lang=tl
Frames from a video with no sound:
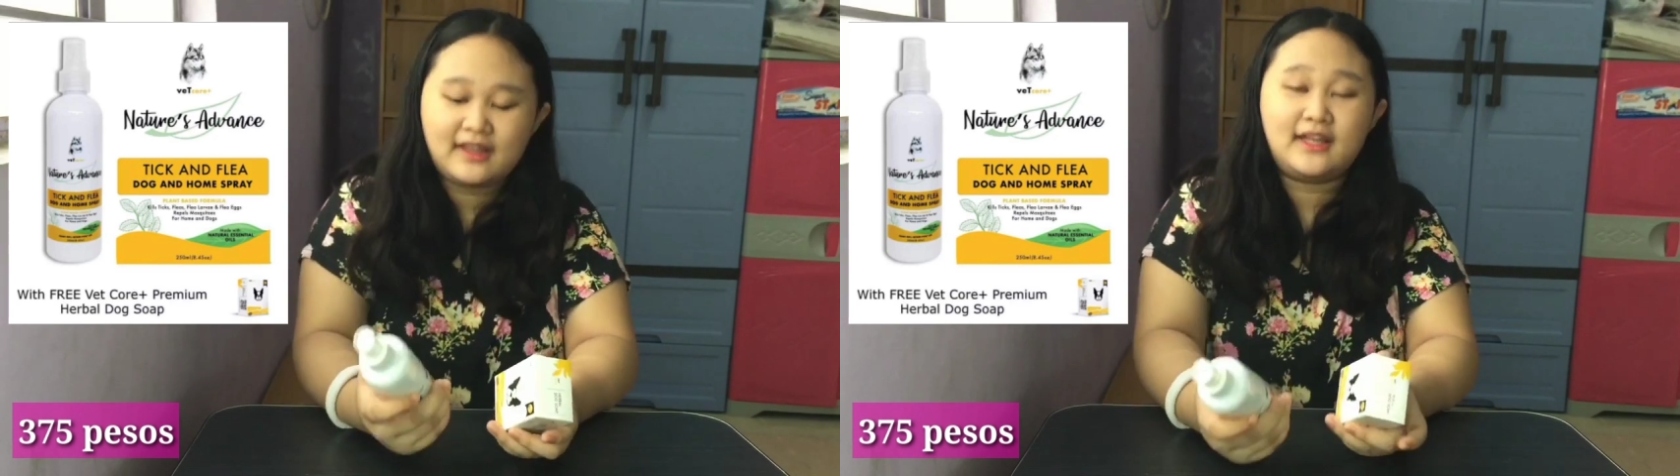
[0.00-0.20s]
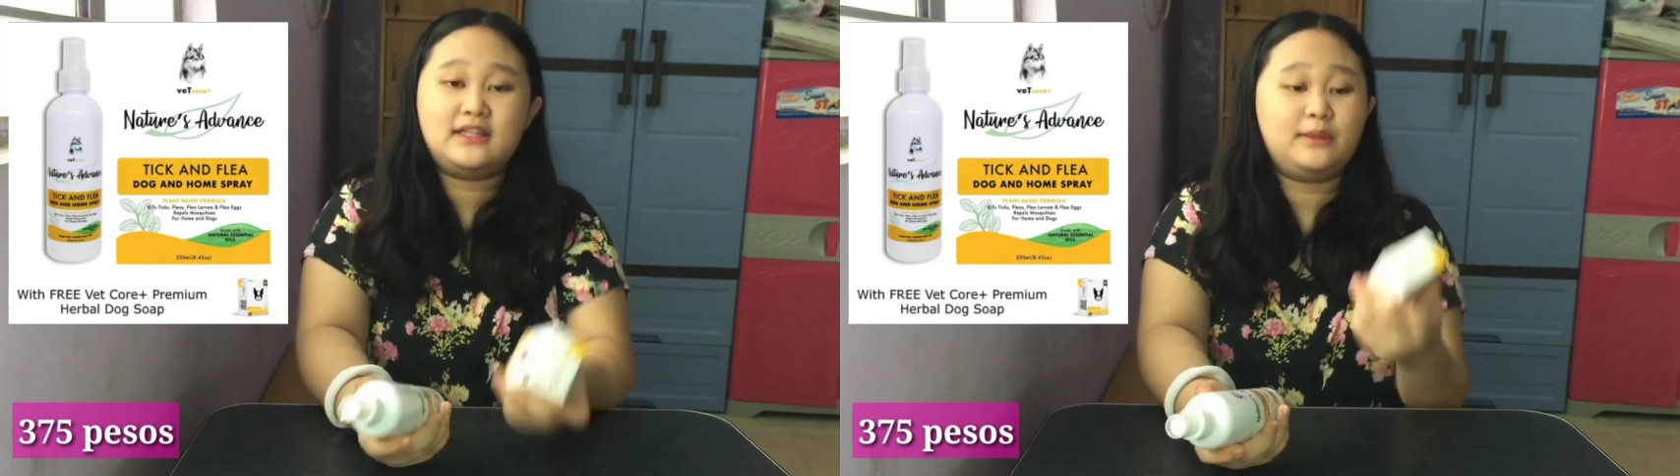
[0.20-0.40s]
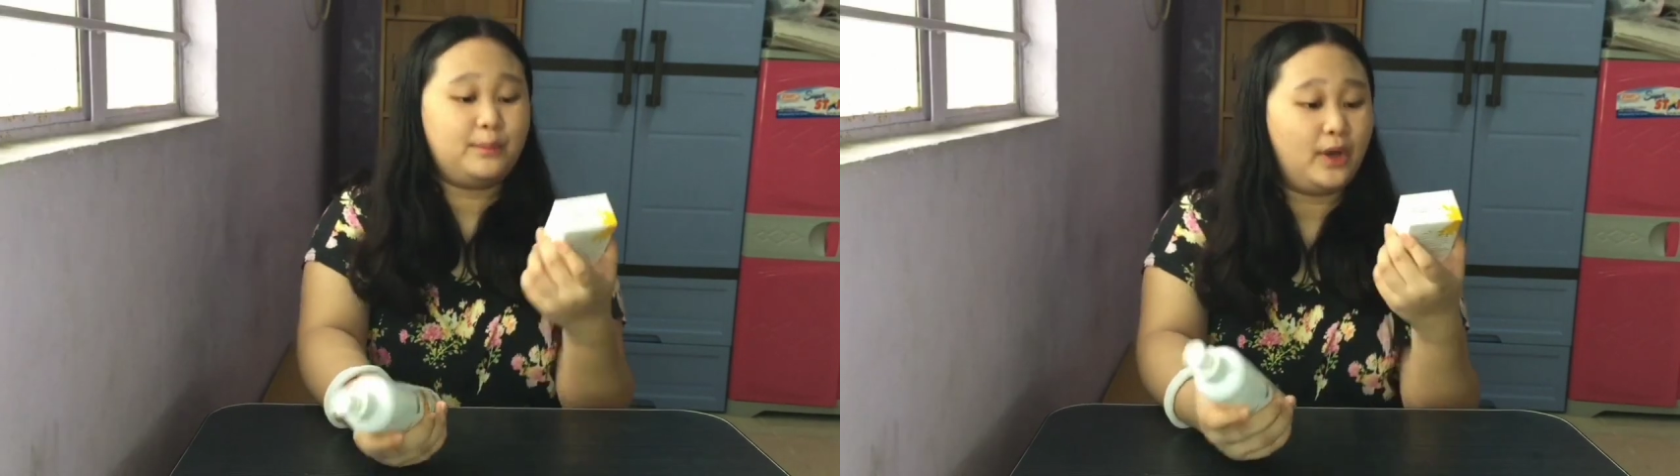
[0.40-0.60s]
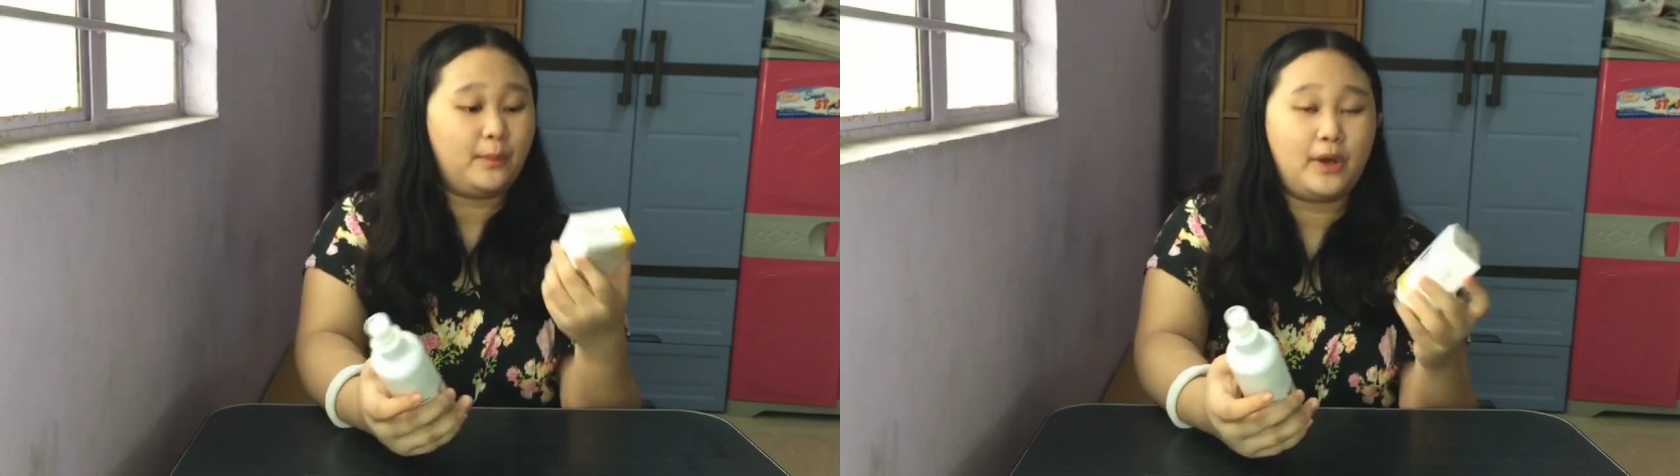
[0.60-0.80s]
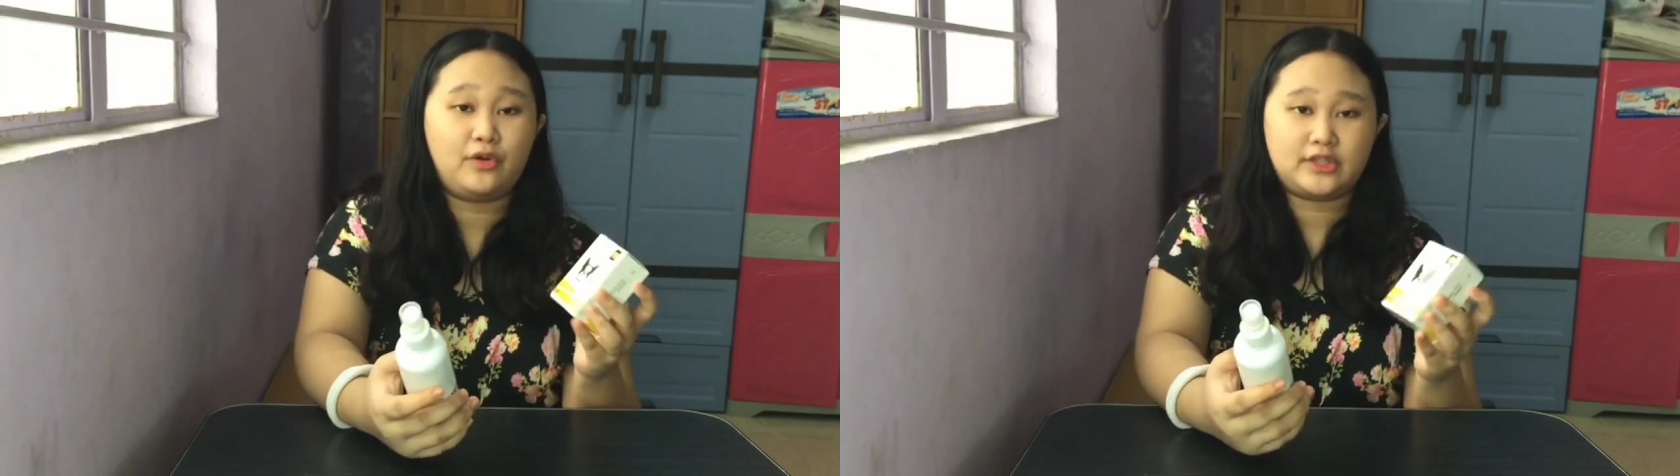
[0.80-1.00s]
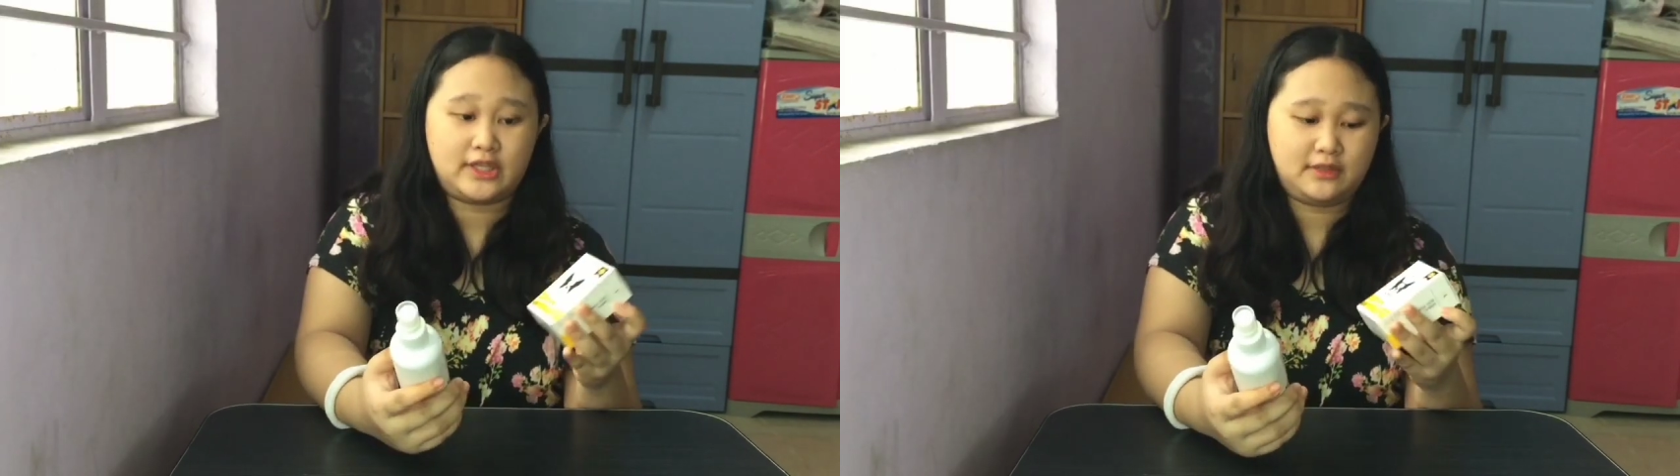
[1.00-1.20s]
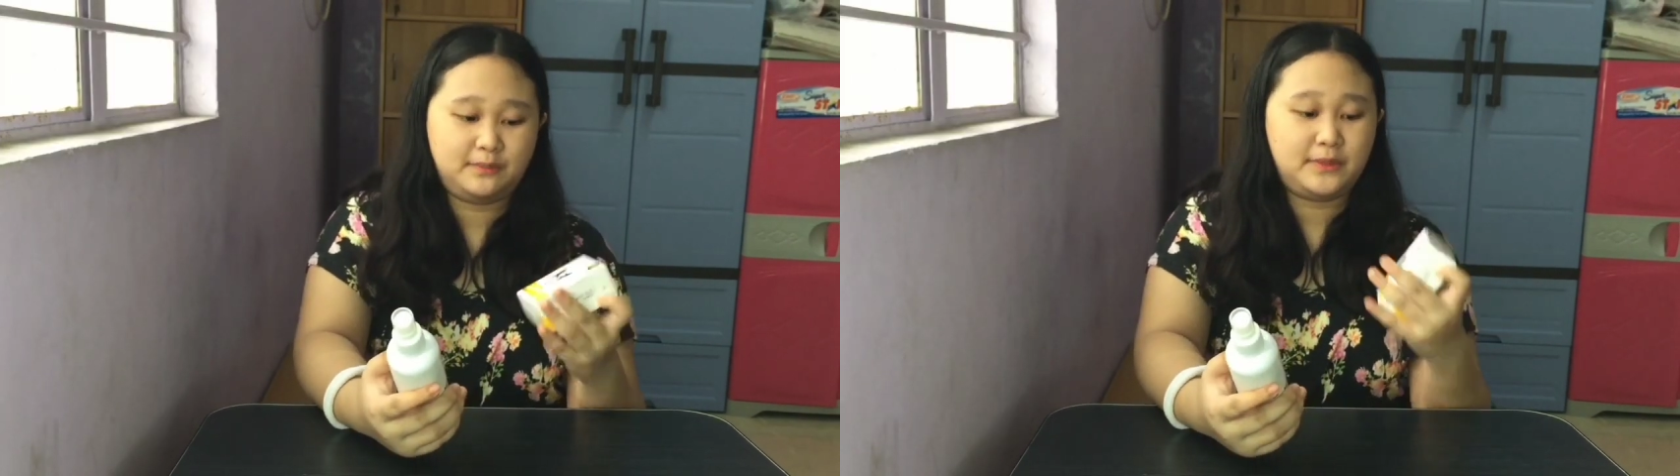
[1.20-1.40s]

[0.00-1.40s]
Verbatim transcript: And ang bango-bango niya, and